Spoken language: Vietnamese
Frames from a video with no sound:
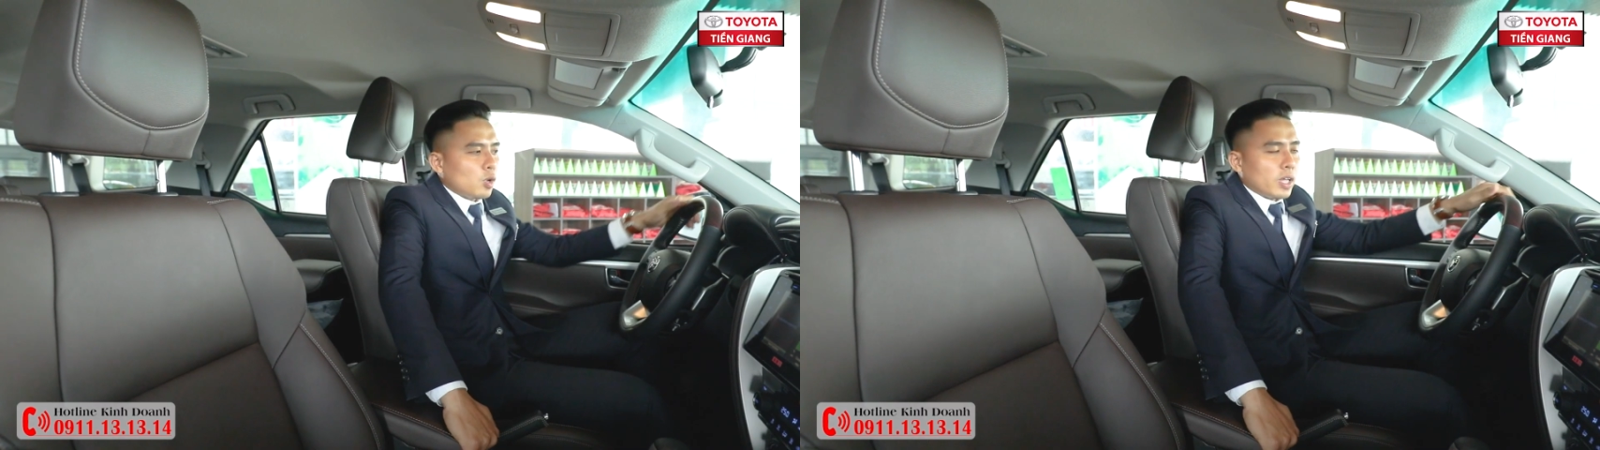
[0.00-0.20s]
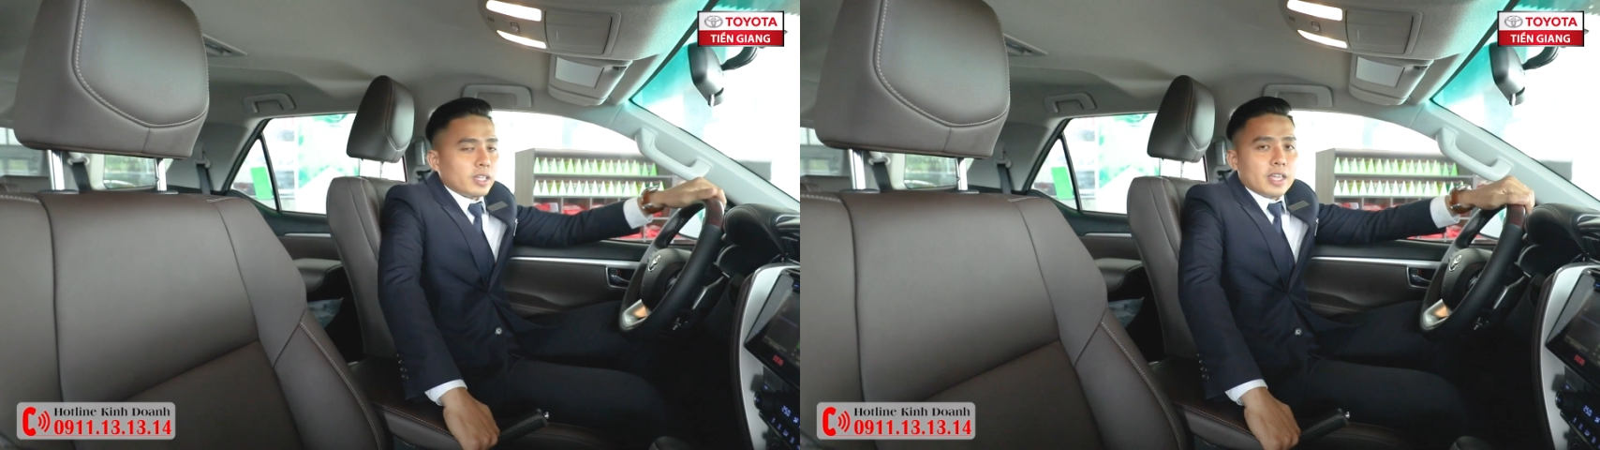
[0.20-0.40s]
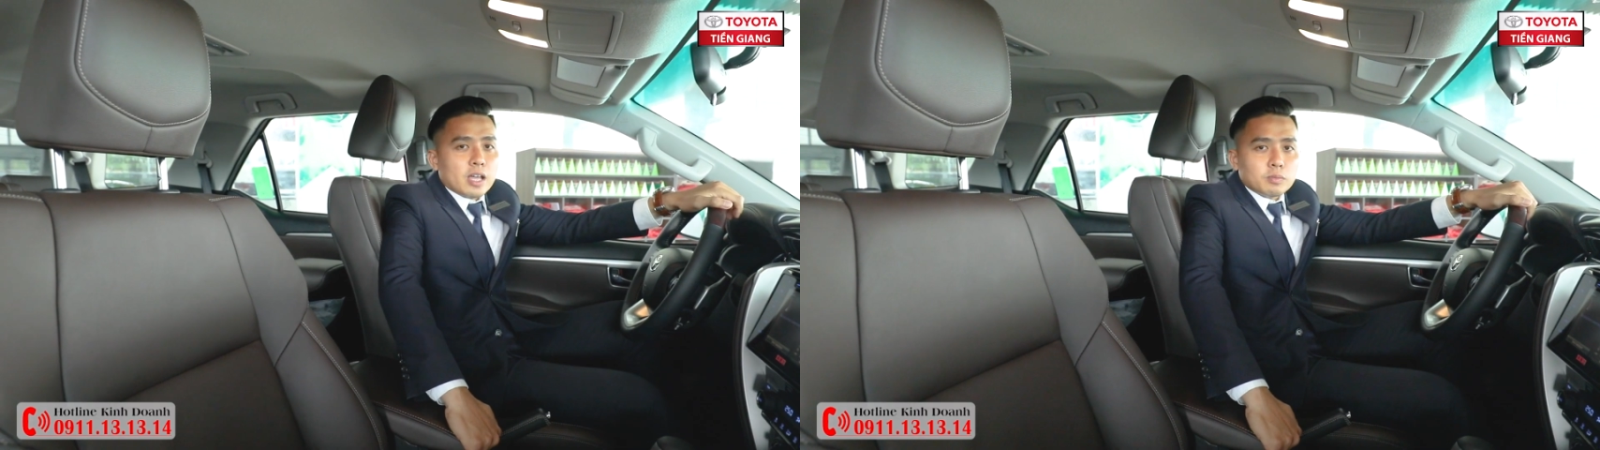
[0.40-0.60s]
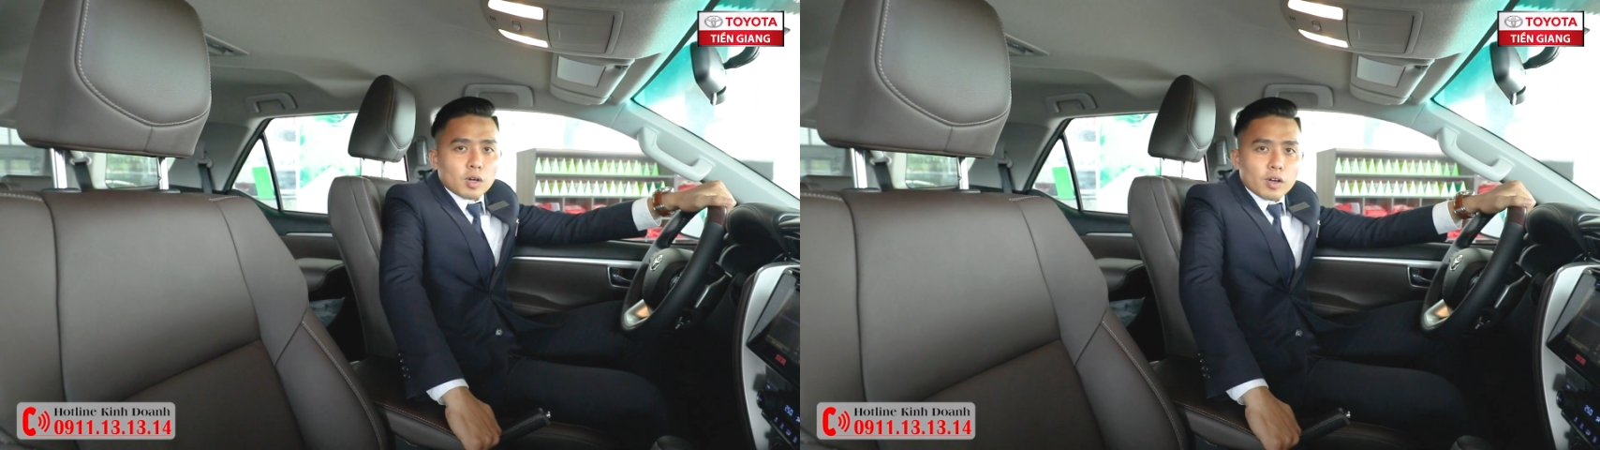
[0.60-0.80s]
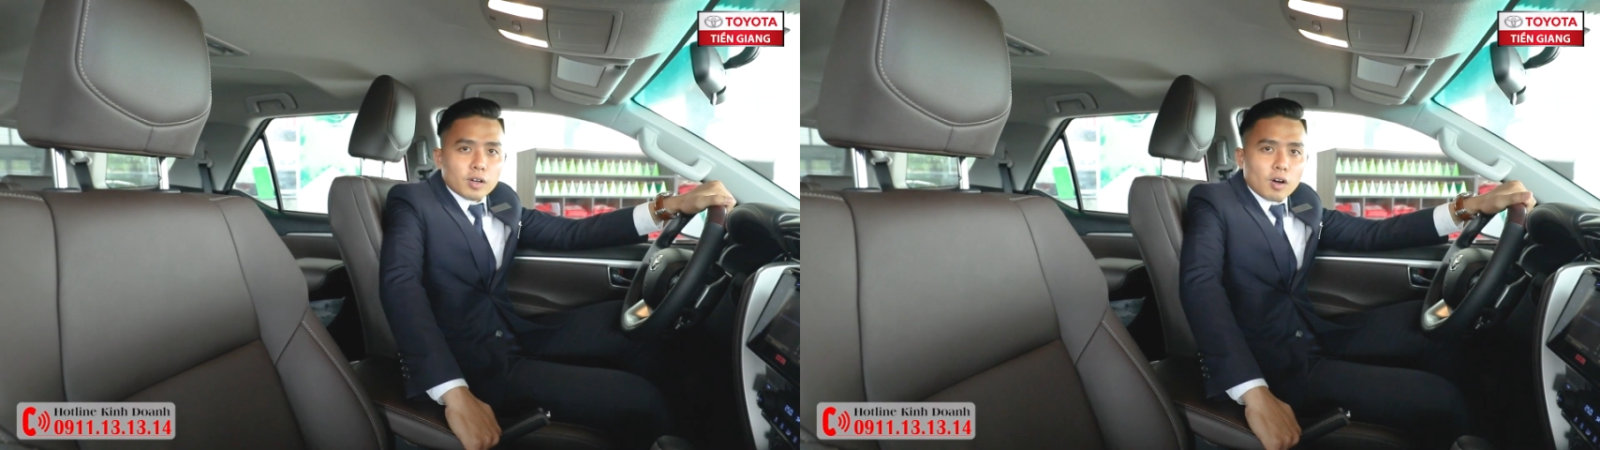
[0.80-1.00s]
tôi là Giang chúng
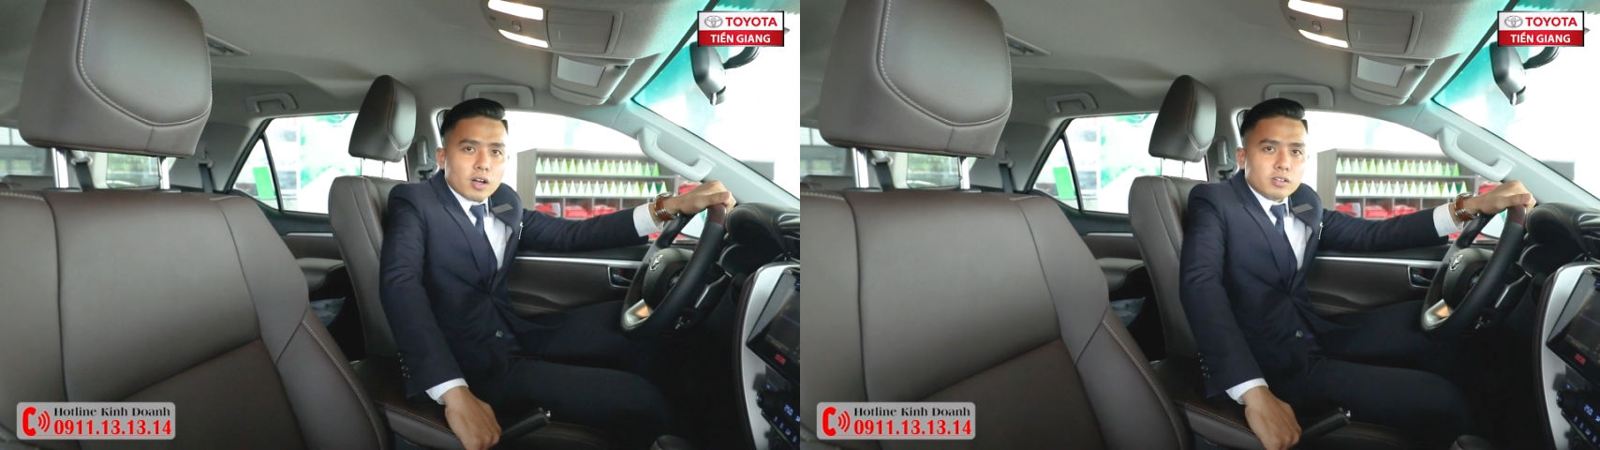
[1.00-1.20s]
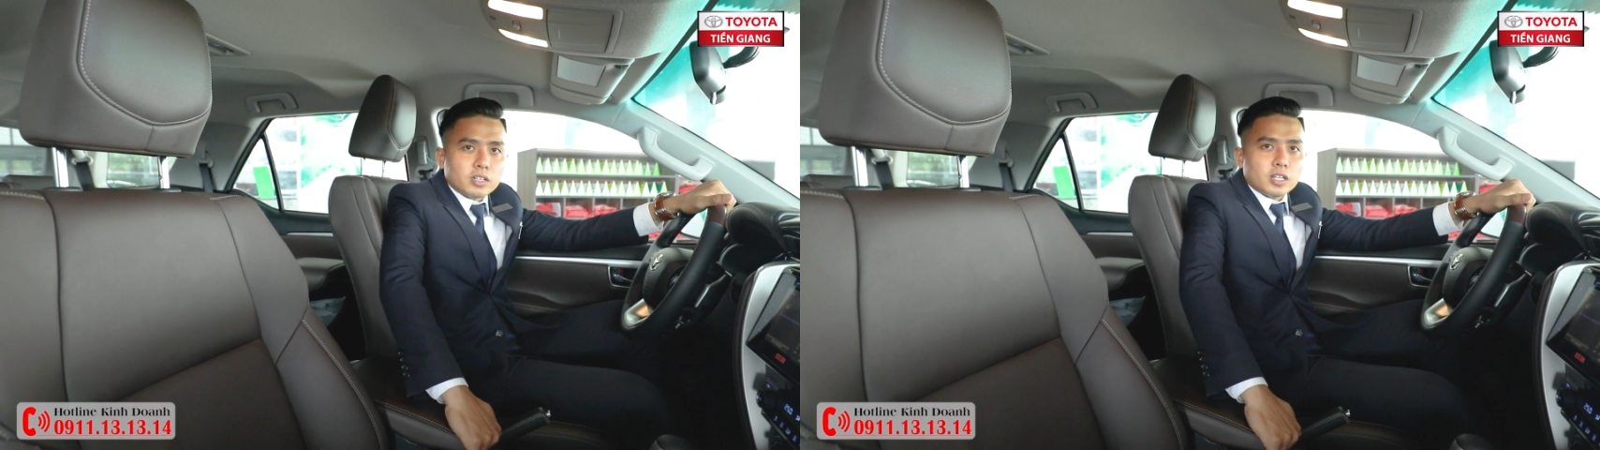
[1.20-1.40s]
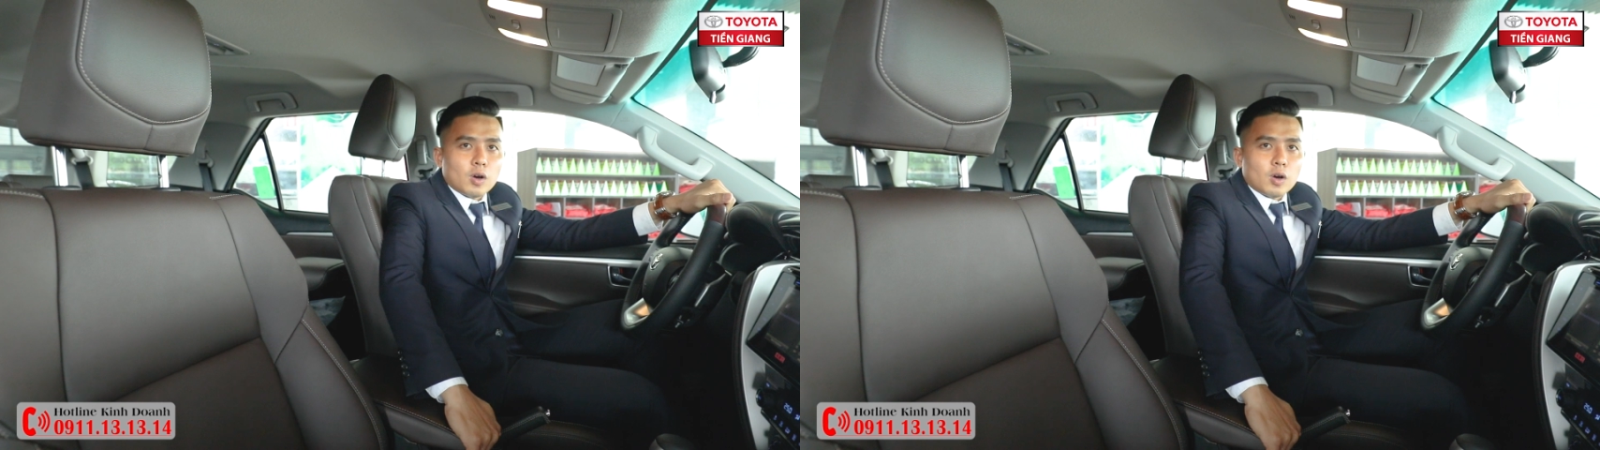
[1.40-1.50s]
tôi có chương trình